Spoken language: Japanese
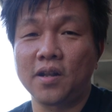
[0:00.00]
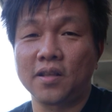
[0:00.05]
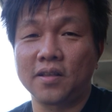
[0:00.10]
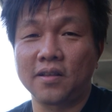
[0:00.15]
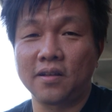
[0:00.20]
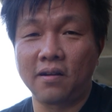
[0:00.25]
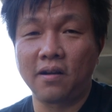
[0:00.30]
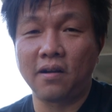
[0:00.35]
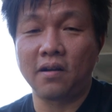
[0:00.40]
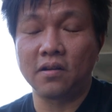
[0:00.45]
れ
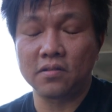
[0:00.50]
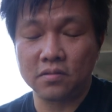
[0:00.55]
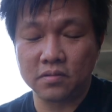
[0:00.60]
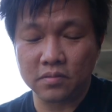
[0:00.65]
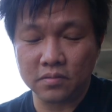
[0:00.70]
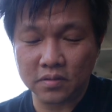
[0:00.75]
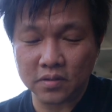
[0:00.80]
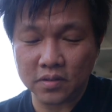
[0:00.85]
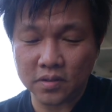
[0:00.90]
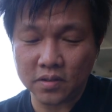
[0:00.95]
たら
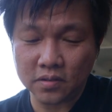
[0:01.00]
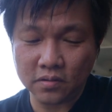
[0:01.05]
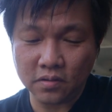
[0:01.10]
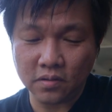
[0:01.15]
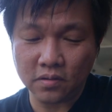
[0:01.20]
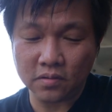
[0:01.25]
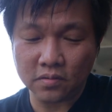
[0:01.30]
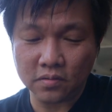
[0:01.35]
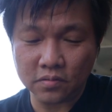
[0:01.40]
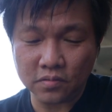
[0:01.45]

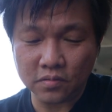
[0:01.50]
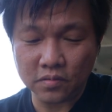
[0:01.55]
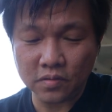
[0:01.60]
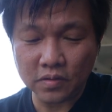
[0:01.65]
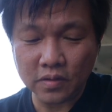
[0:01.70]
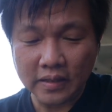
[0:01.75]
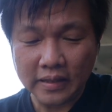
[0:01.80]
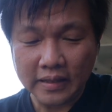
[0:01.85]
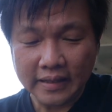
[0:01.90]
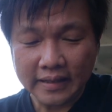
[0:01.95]
ね
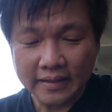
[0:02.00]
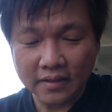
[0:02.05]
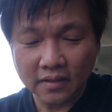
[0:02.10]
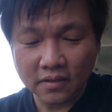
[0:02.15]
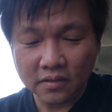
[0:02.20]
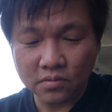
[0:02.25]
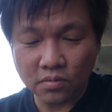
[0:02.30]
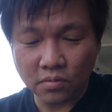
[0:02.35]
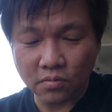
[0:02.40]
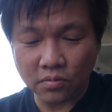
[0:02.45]

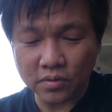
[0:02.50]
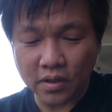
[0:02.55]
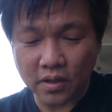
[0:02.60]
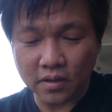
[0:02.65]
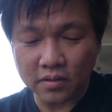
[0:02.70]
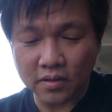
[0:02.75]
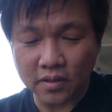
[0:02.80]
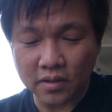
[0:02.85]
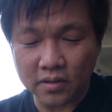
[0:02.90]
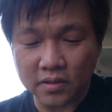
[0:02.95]
どこに
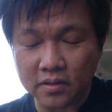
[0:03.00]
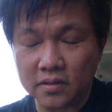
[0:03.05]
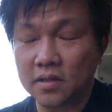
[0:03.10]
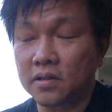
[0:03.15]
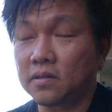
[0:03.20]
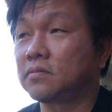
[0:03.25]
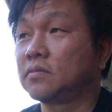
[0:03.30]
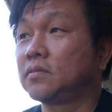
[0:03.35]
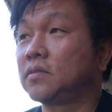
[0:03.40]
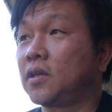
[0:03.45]
あんだって
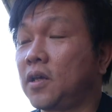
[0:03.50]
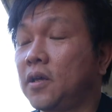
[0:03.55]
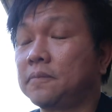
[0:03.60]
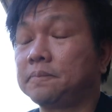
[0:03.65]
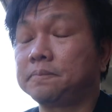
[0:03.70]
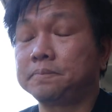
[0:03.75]
なるんで